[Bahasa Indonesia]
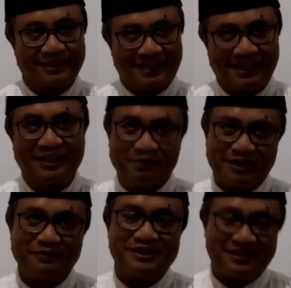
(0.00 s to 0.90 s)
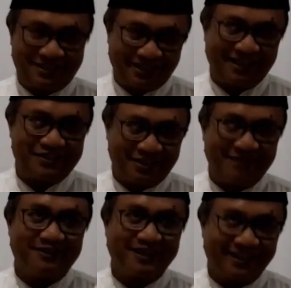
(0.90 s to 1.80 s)
Karena itu dalam istilah
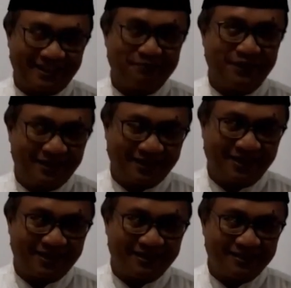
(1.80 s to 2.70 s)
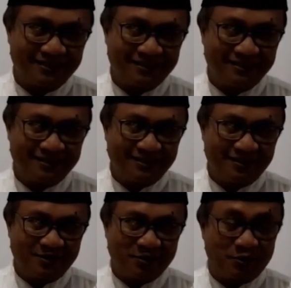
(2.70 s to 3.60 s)
Jawa kita mendengar
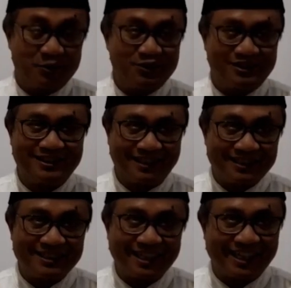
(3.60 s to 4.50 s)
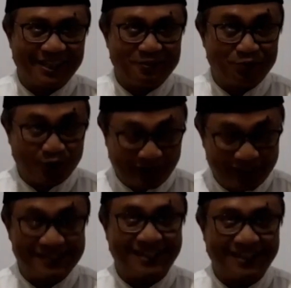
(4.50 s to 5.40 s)
Gusti Allah
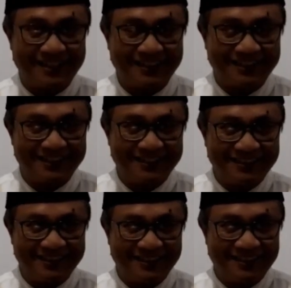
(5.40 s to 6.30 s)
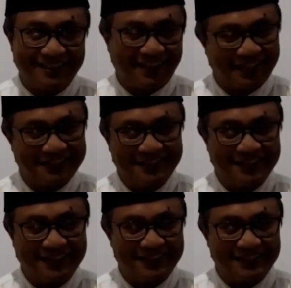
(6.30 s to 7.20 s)
boten sari.
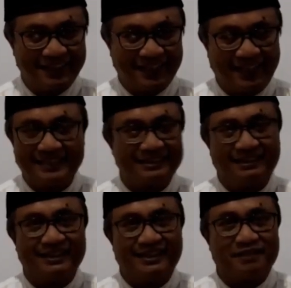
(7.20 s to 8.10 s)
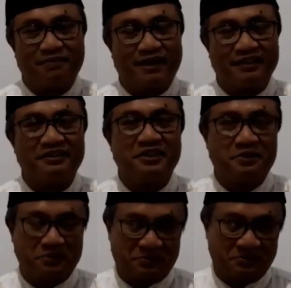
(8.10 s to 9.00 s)
Artinya Allah tidak pernah
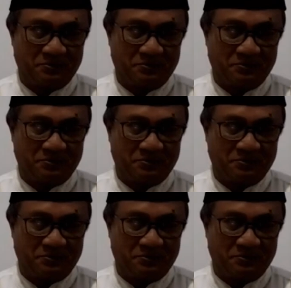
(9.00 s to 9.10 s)
tidur.